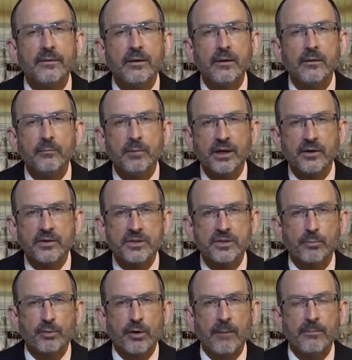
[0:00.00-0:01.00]
Но вот
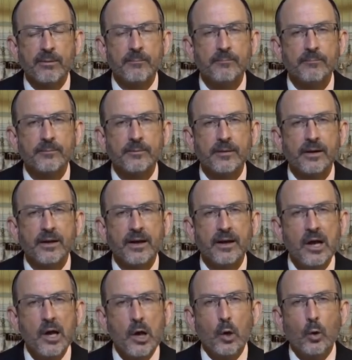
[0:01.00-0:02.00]
проблема.
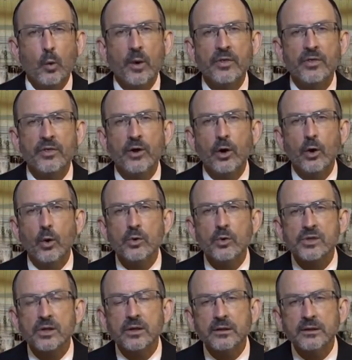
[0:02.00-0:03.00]
Когда
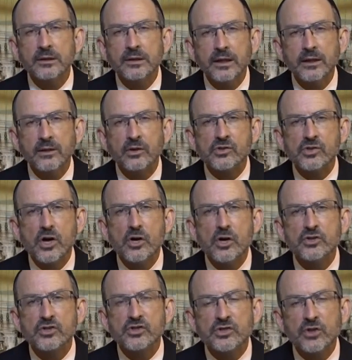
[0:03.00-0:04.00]
те лидеры
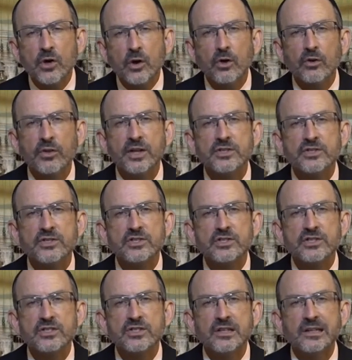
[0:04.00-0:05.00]
увидели это,
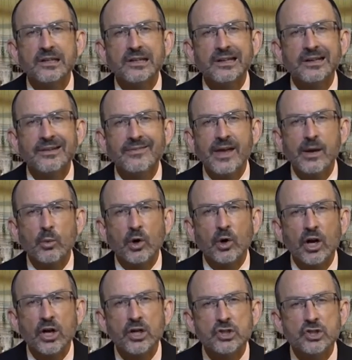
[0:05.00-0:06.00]
они
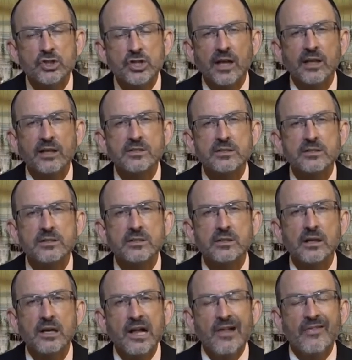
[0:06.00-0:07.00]
стали
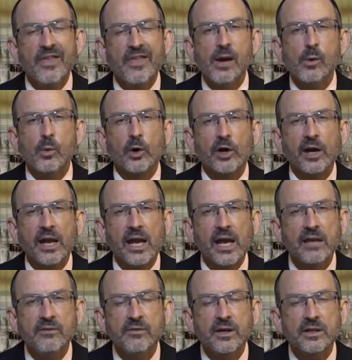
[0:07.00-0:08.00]
ревновать, они стали
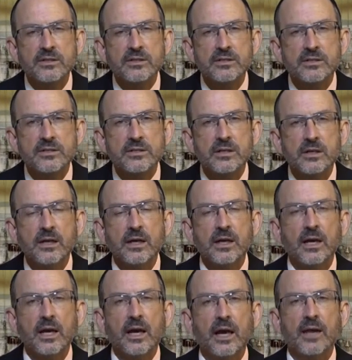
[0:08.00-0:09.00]
завидовать, и
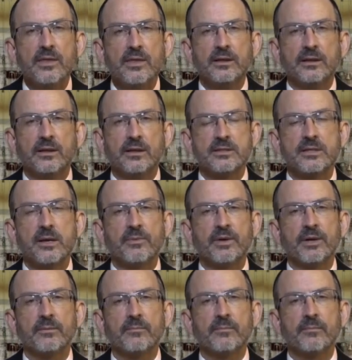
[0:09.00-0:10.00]
они сделали
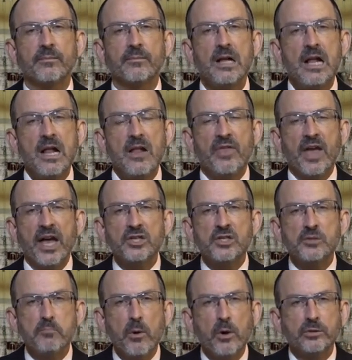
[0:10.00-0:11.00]
что-то. Они
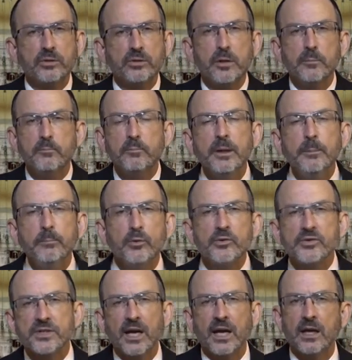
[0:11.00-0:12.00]
сказали народу,
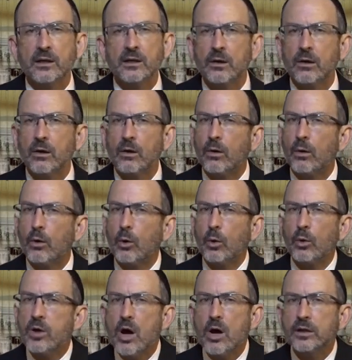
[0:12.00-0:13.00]
говоря,
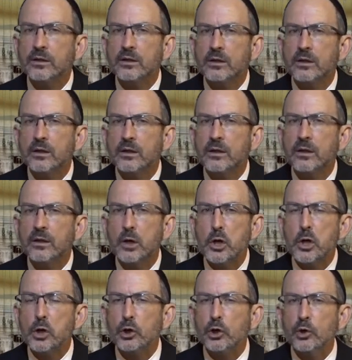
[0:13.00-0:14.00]
«Подождите,
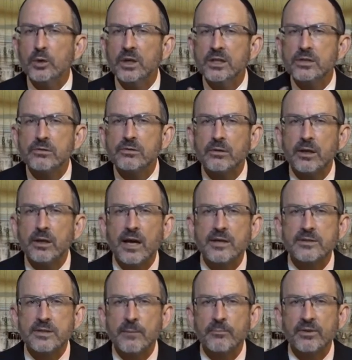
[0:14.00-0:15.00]
вам надо
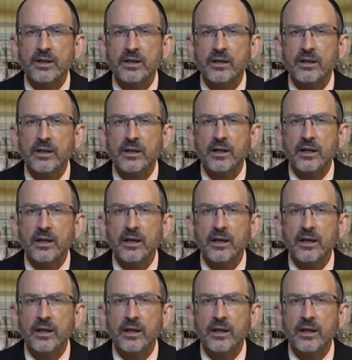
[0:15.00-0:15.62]
что-то понимать».